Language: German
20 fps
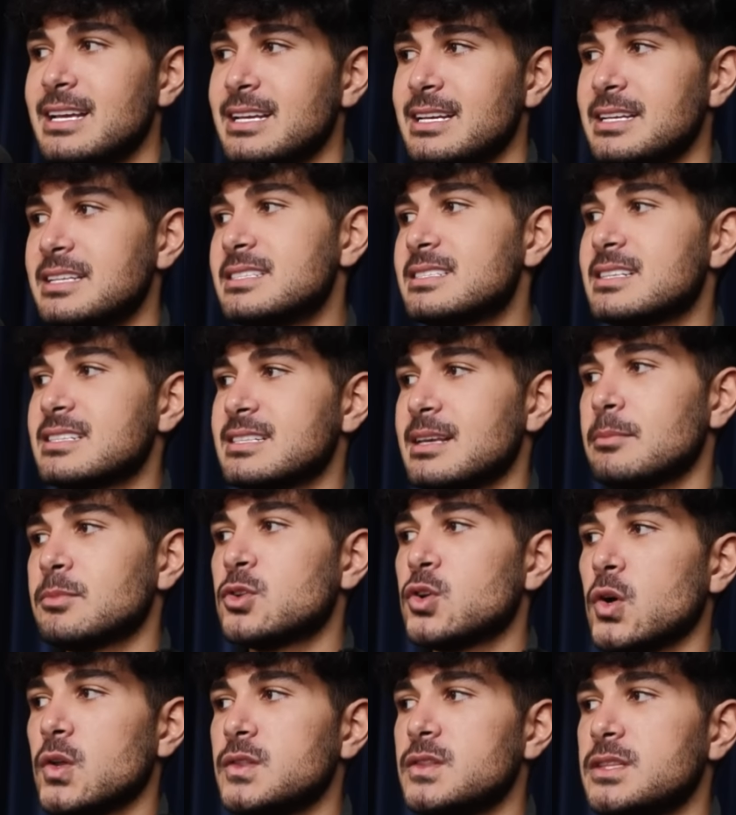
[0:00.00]
Insgesamt
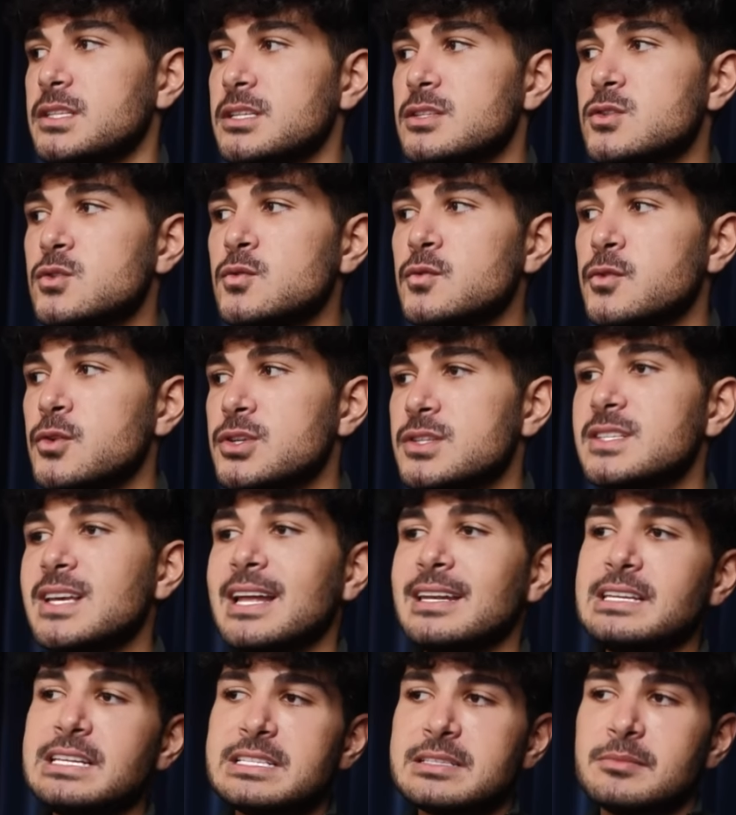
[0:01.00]
konnten die Zuflüsse
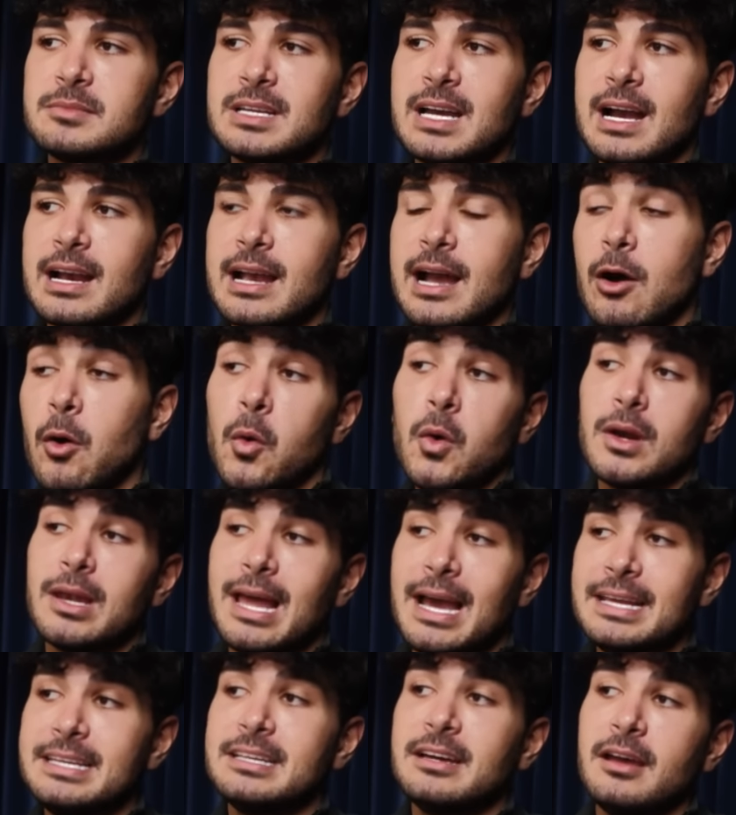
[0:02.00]
an diesem Tag auch
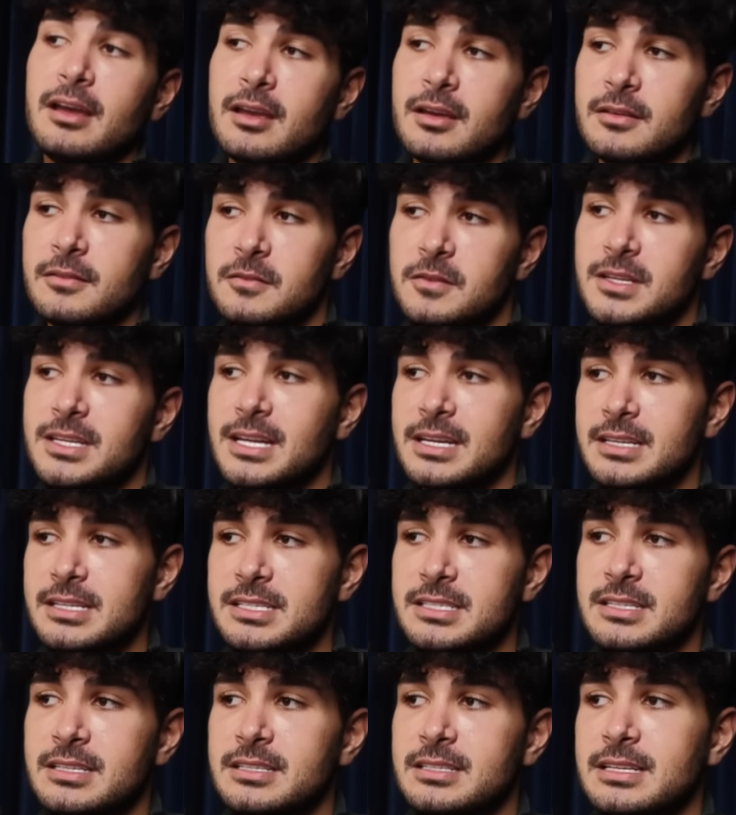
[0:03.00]
leider wieder
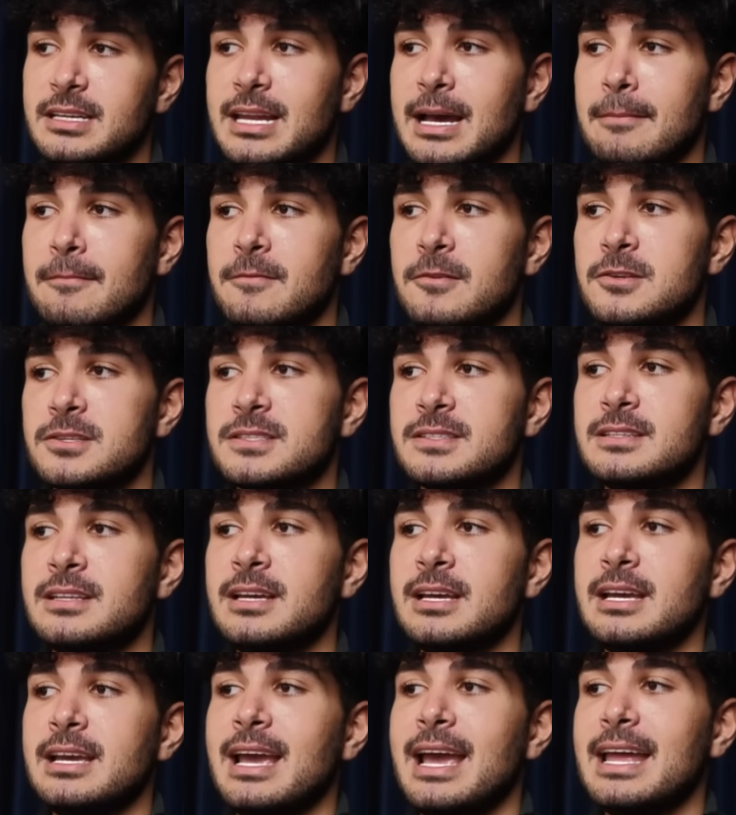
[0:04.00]
nicht den Abflüssen
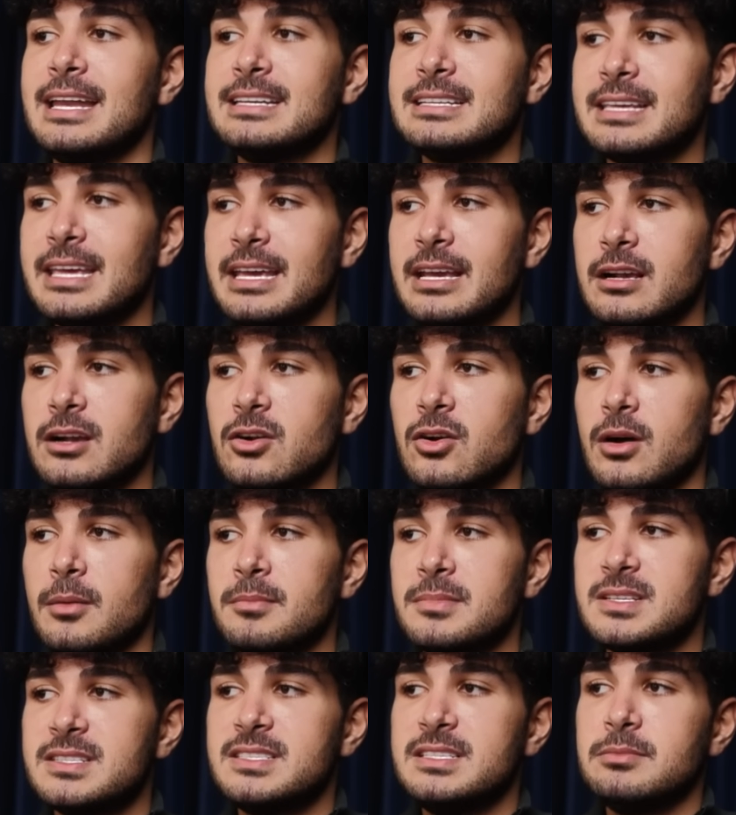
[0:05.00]

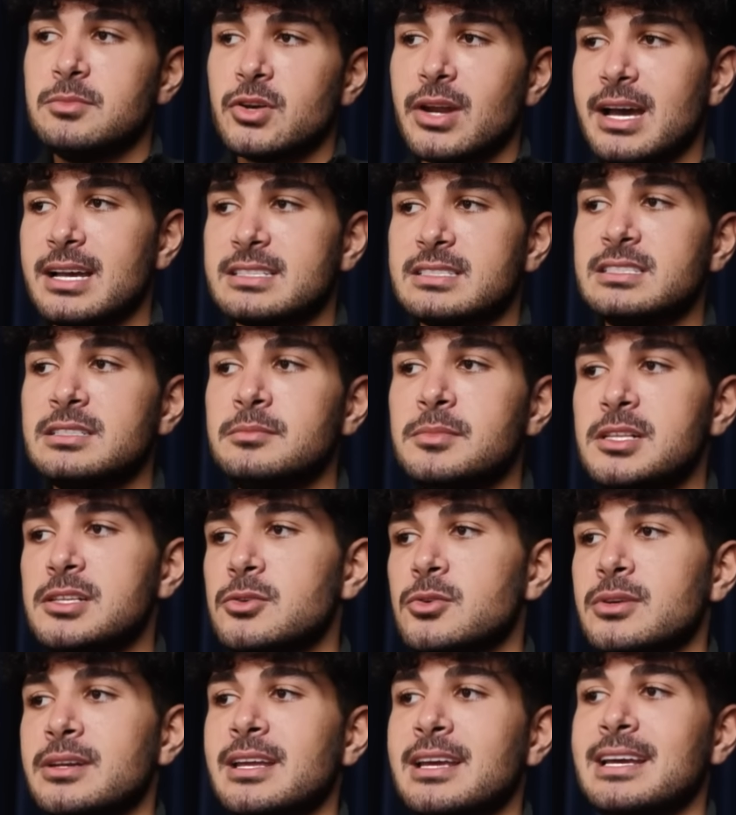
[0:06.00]
entgegenkommen. 87
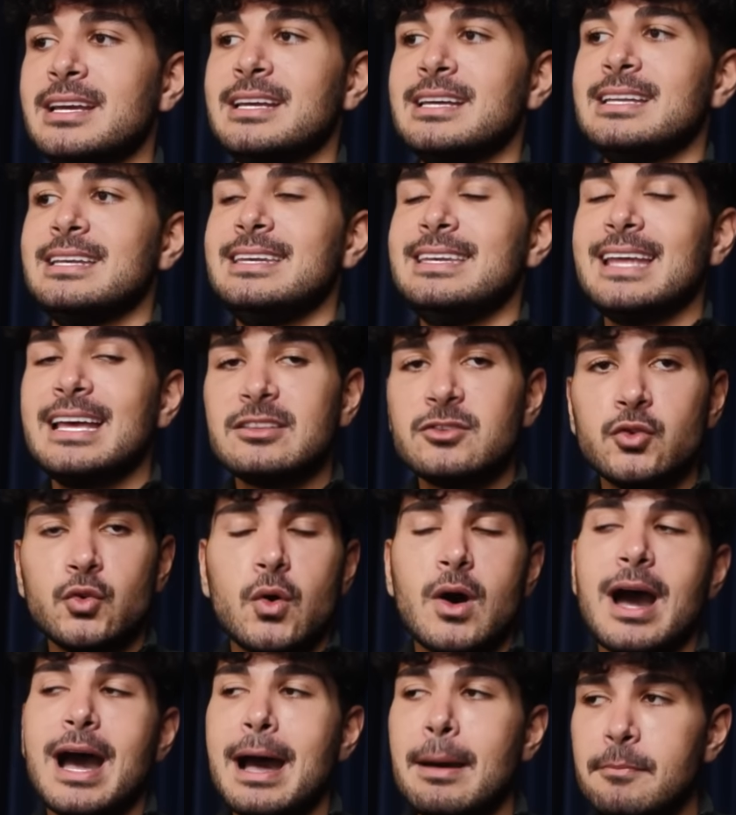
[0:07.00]
Millionen
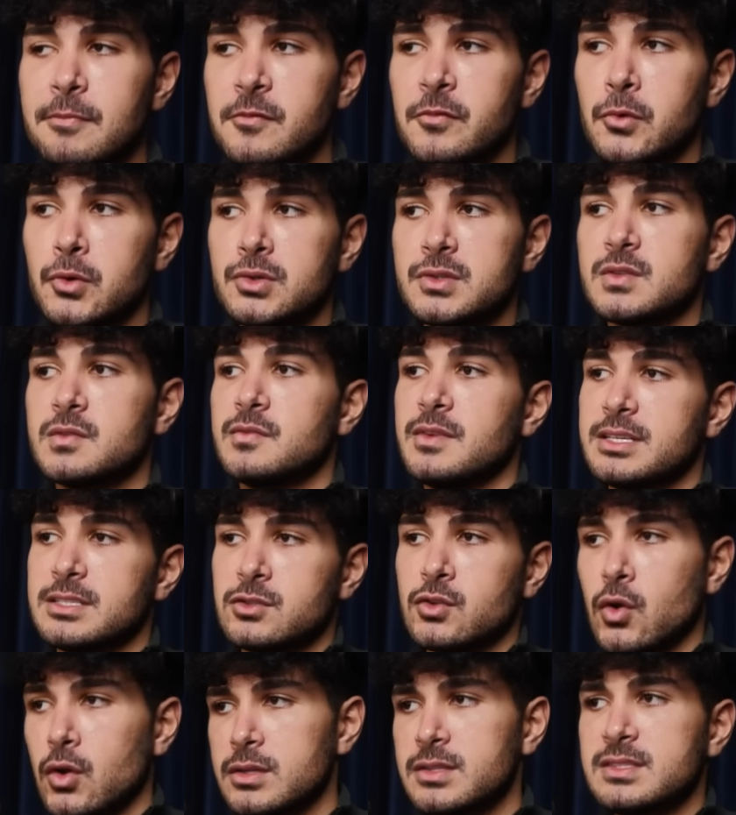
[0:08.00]
Nettoabfluss, was
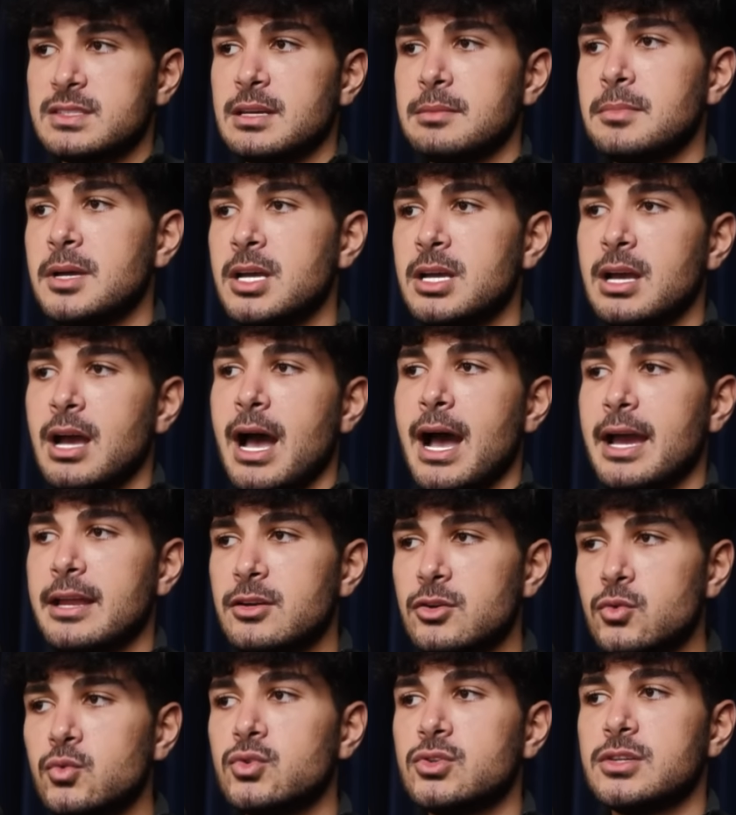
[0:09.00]
trotzdem
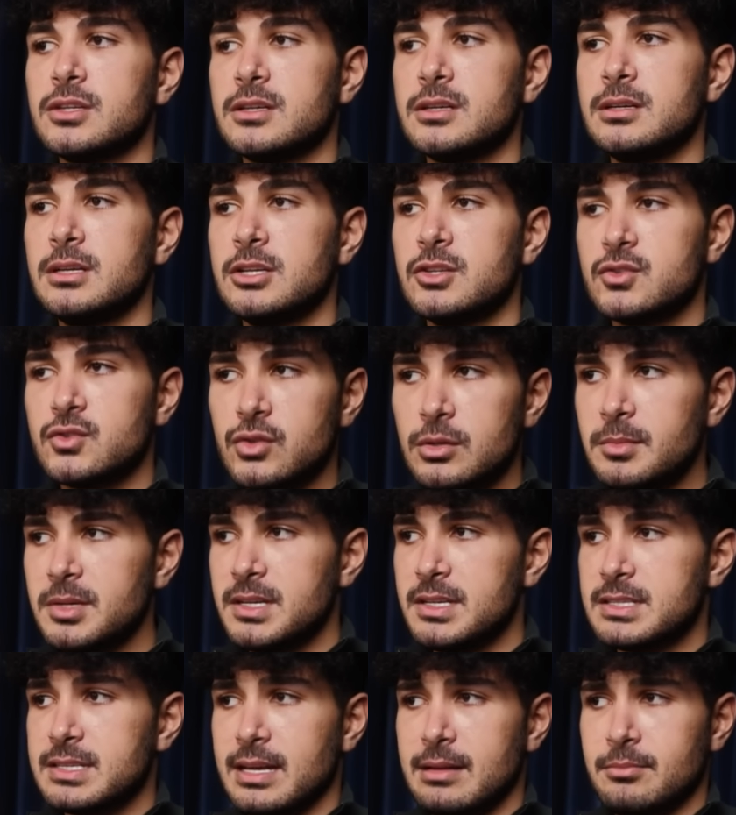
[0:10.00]
eine gute Summe
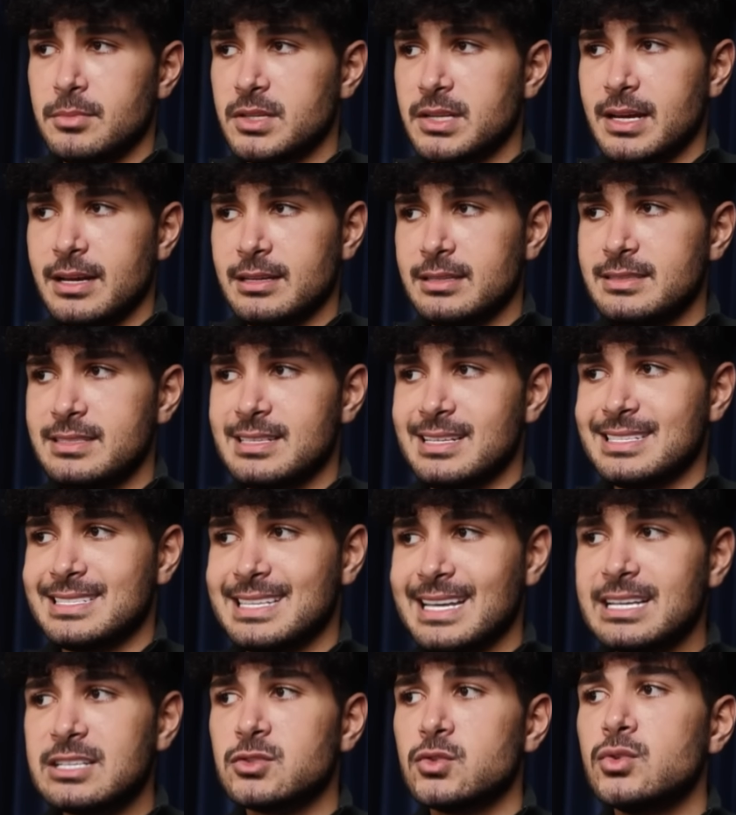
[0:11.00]
ist an Betracht dieser
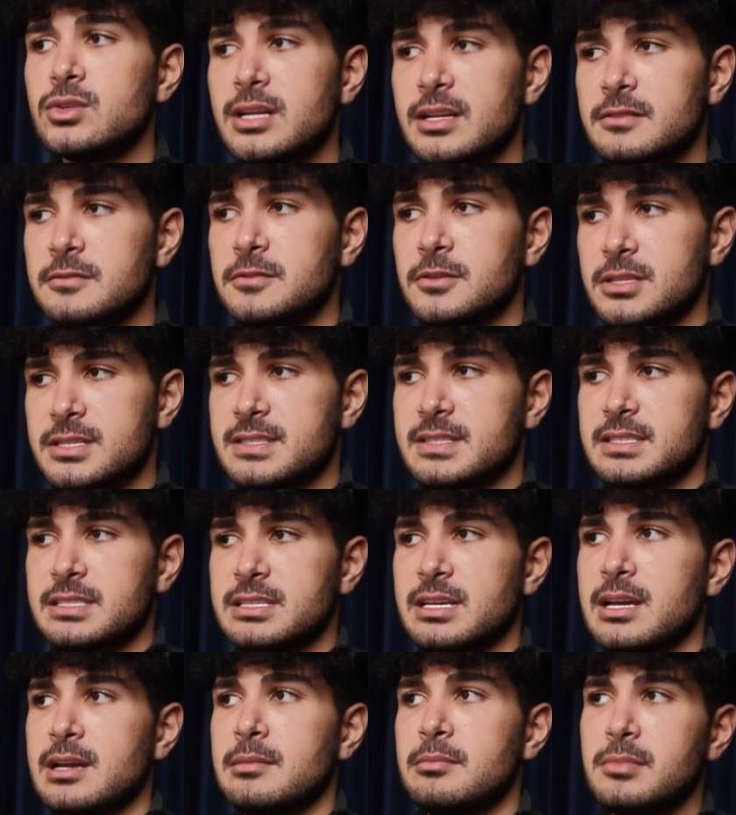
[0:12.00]
640
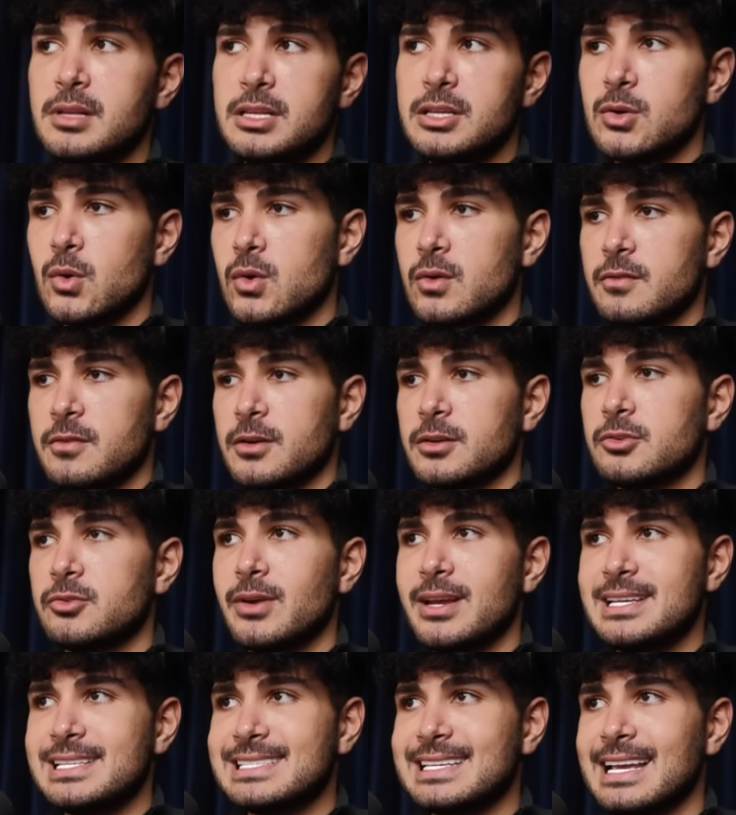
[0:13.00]
Millionen von
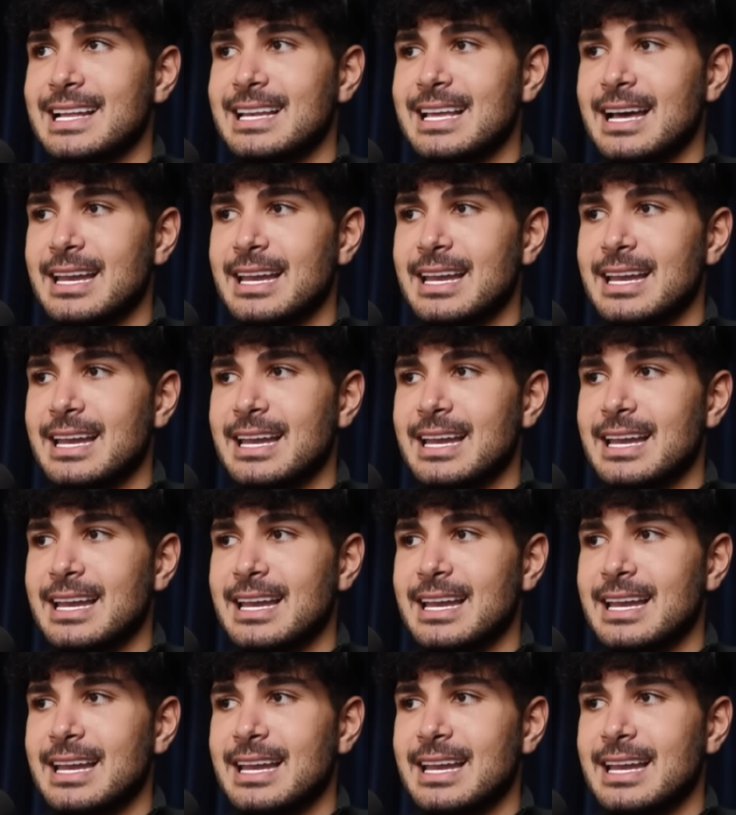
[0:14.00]
Grayscale